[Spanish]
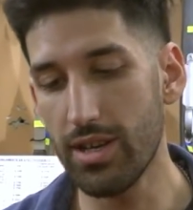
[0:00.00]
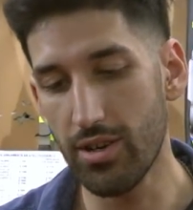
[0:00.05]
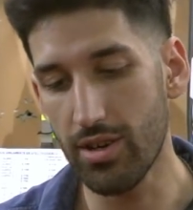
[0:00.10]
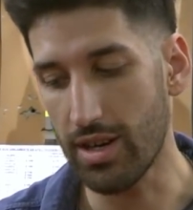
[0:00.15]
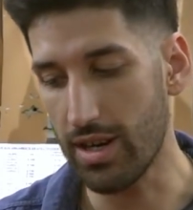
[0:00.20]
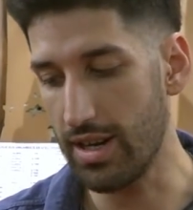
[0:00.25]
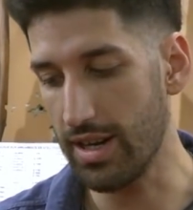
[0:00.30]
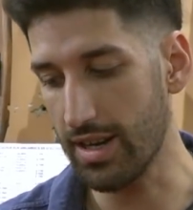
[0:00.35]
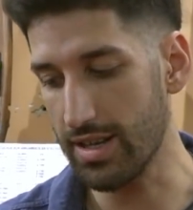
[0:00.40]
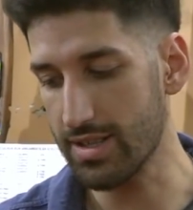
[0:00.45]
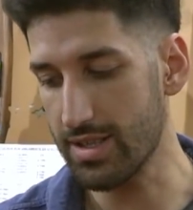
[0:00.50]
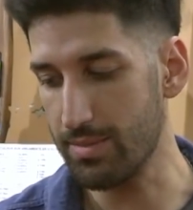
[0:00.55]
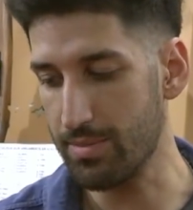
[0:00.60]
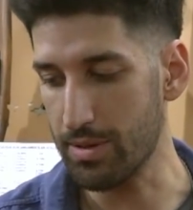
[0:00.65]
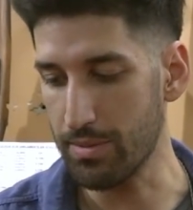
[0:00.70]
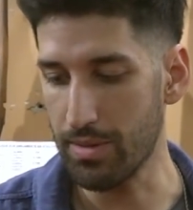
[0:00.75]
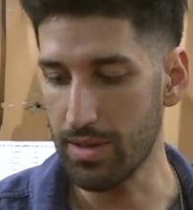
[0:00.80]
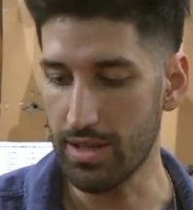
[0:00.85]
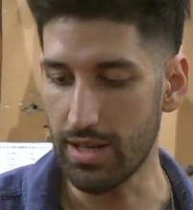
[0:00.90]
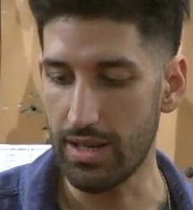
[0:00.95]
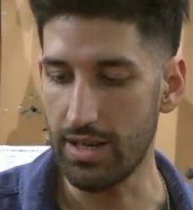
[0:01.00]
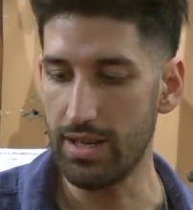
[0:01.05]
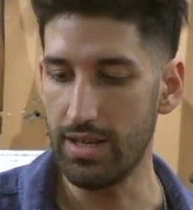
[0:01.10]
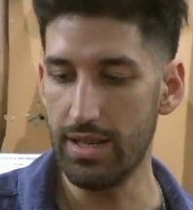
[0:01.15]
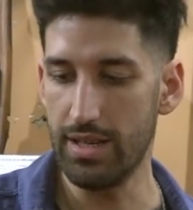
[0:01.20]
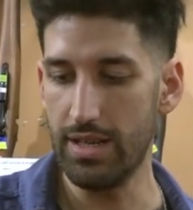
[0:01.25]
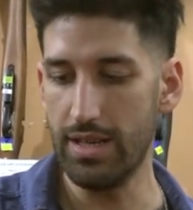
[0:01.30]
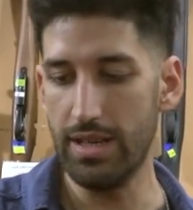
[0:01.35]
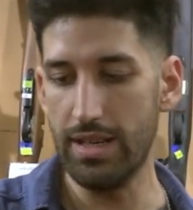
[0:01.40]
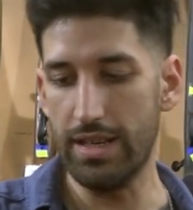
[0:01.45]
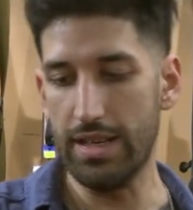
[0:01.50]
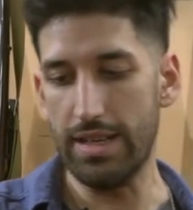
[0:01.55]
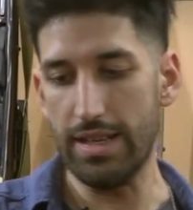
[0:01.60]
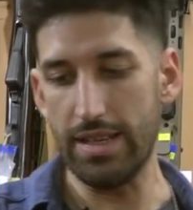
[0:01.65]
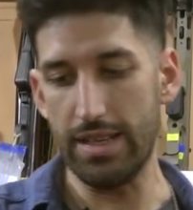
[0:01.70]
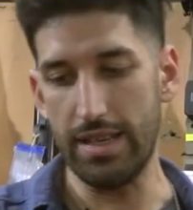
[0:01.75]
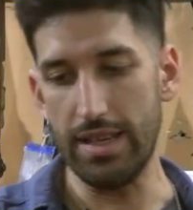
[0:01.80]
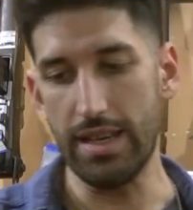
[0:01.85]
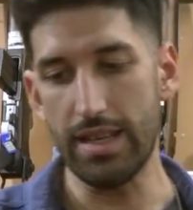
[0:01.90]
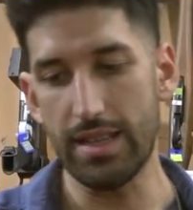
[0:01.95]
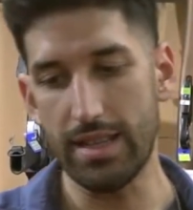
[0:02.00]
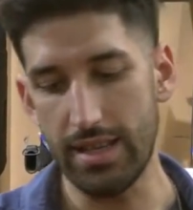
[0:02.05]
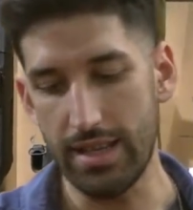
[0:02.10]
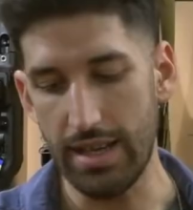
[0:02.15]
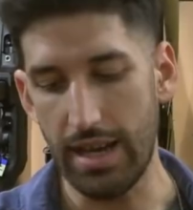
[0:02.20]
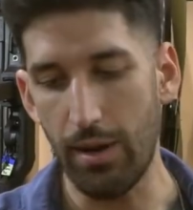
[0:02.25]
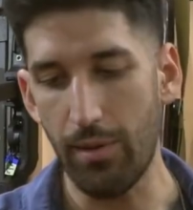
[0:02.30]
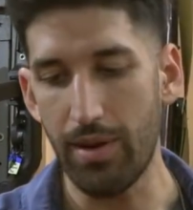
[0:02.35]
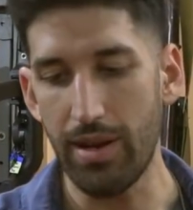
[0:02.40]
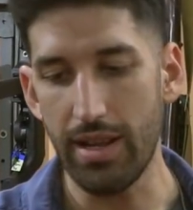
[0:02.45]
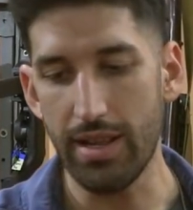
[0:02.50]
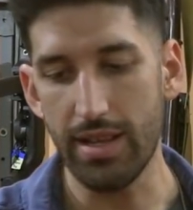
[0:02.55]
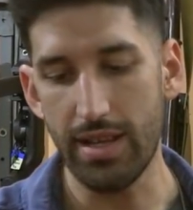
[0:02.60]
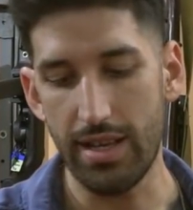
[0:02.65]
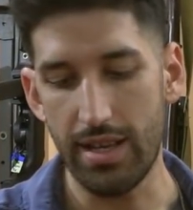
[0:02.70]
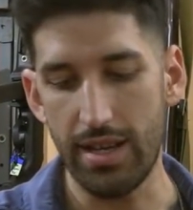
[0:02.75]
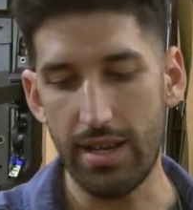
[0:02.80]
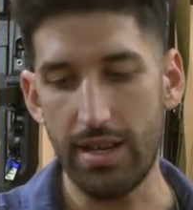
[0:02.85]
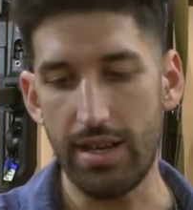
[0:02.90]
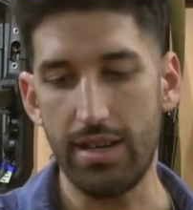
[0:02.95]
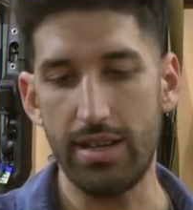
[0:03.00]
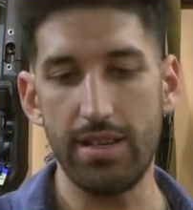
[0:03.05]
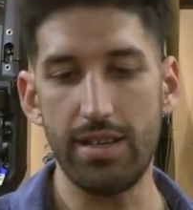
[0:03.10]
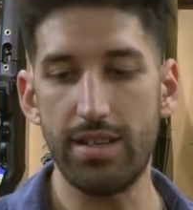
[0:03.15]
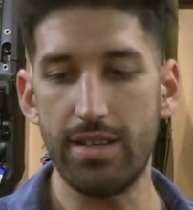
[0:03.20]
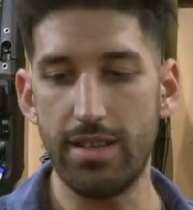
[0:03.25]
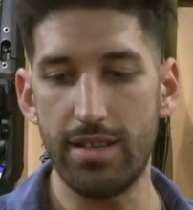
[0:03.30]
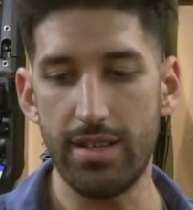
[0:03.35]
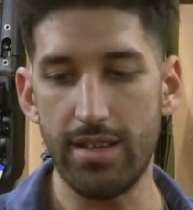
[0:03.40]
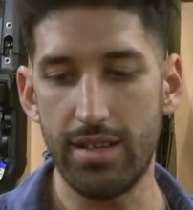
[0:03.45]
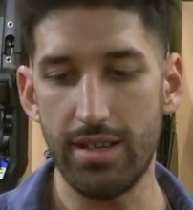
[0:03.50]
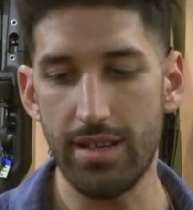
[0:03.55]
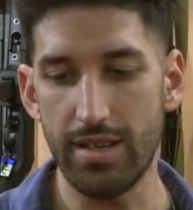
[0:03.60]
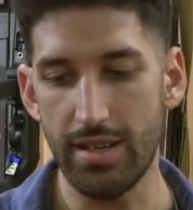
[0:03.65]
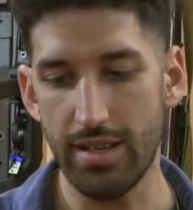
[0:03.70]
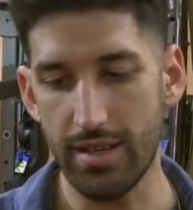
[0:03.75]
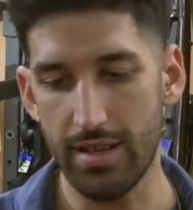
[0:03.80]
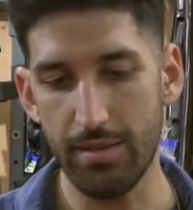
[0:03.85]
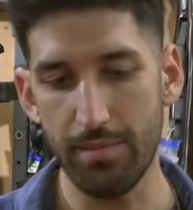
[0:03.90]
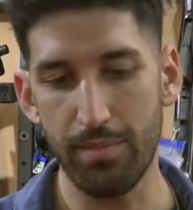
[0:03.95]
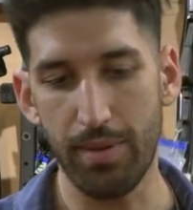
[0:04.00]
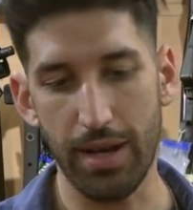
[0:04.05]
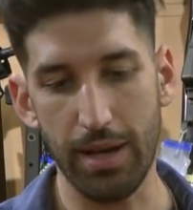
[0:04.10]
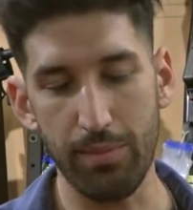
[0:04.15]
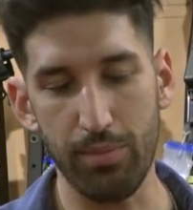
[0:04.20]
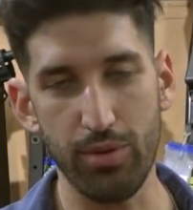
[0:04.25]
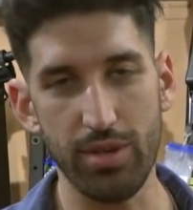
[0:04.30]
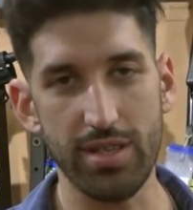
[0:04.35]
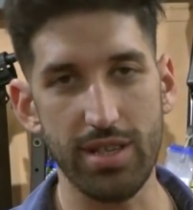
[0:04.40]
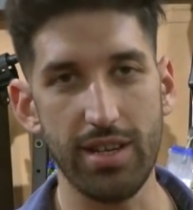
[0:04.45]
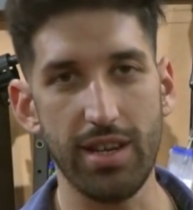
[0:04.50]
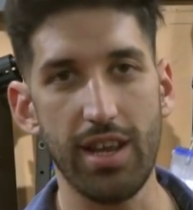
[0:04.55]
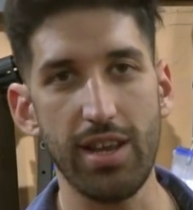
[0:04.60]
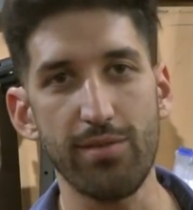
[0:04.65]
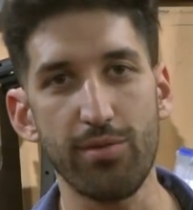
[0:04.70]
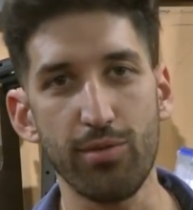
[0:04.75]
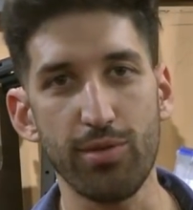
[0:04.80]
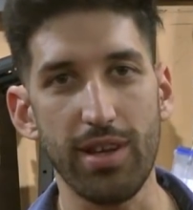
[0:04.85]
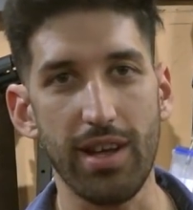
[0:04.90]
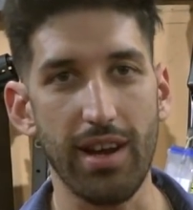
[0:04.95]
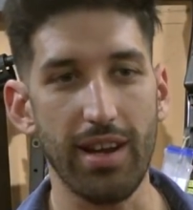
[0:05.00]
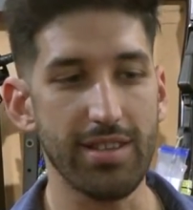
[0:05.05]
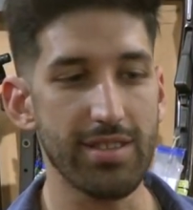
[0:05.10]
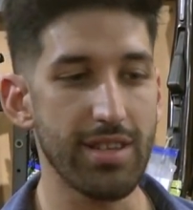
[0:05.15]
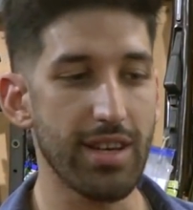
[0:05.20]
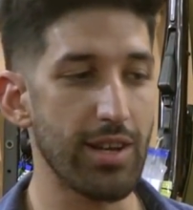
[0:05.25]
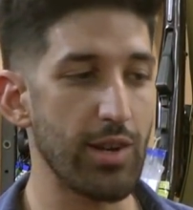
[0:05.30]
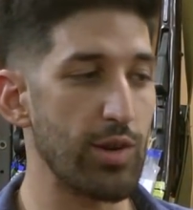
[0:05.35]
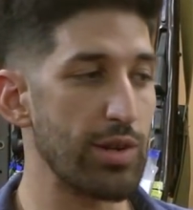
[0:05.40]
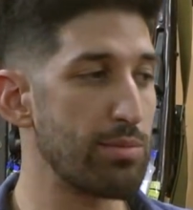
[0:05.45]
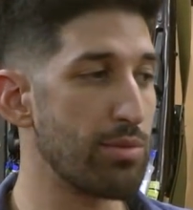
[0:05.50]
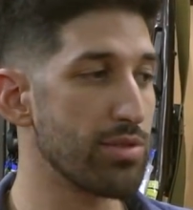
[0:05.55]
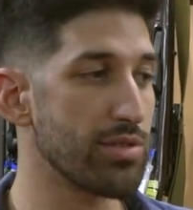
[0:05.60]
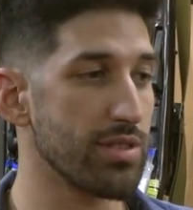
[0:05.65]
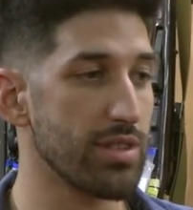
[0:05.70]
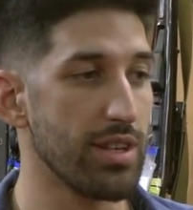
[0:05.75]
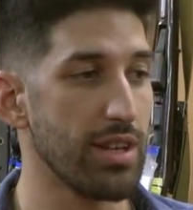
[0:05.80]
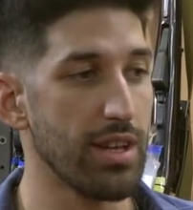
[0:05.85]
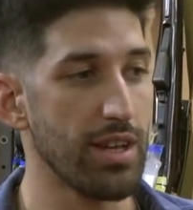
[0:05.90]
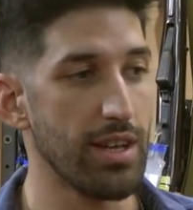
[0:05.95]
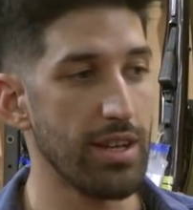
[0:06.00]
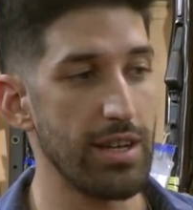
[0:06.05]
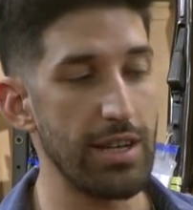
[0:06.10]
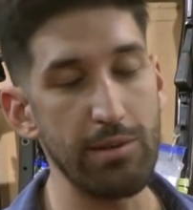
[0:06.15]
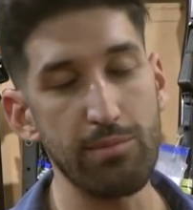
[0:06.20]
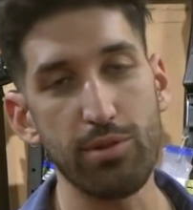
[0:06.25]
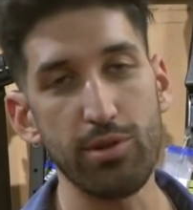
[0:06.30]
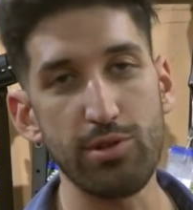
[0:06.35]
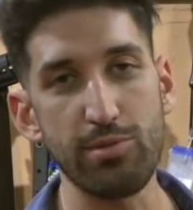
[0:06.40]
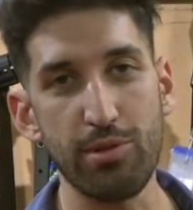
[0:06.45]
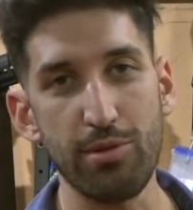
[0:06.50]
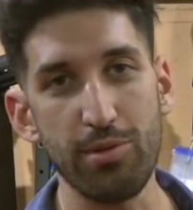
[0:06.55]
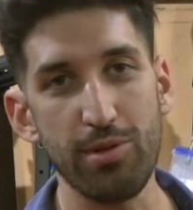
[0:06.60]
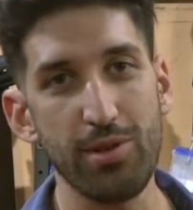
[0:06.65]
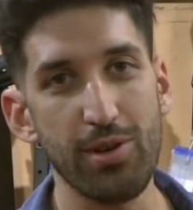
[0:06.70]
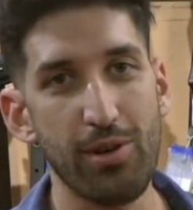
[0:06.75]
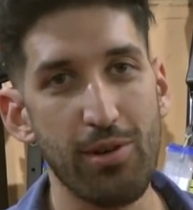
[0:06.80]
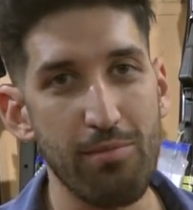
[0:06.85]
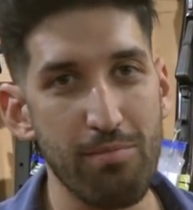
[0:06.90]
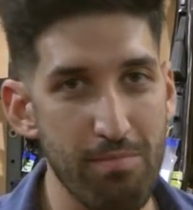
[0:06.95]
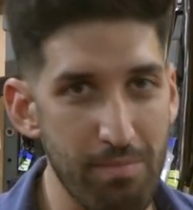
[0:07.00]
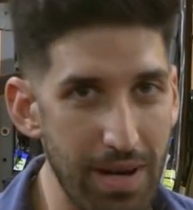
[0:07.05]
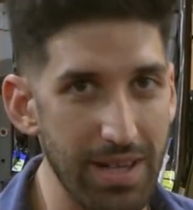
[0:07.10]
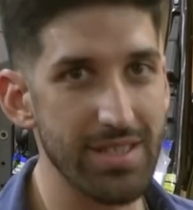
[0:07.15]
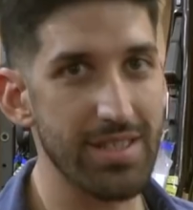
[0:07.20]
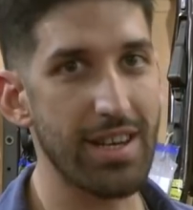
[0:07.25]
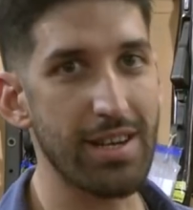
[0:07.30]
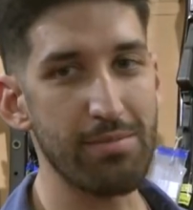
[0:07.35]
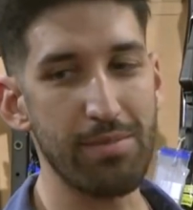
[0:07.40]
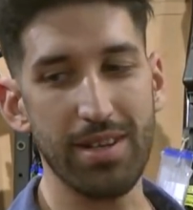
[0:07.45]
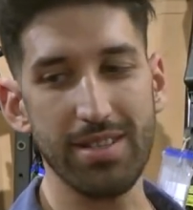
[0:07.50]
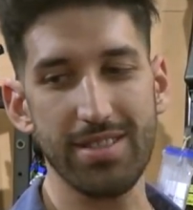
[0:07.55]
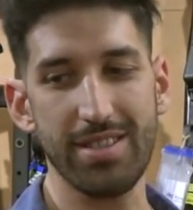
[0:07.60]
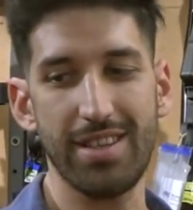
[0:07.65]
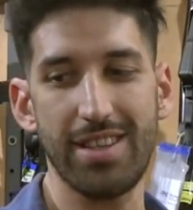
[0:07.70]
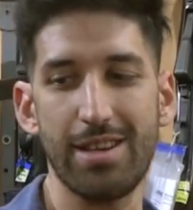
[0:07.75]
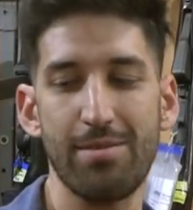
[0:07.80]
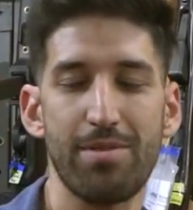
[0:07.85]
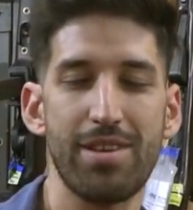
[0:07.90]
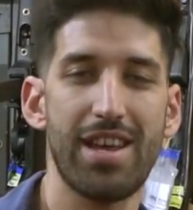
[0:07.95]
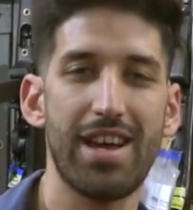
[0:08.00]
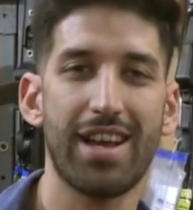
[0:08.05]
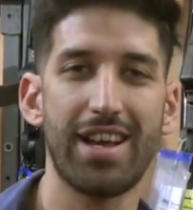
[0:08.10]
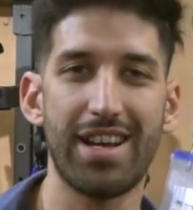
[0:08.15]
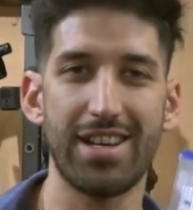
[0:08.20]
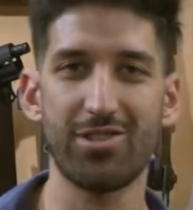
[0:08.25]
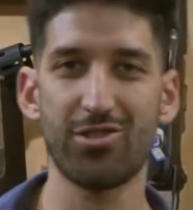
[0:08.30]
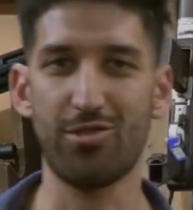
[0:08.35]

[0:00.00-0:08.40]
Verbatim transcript: Ojalá que se permita y esté habilitada para poder salir a disfrutarla. Así que nos vemos en el próximo video con más armas en Armilla Gun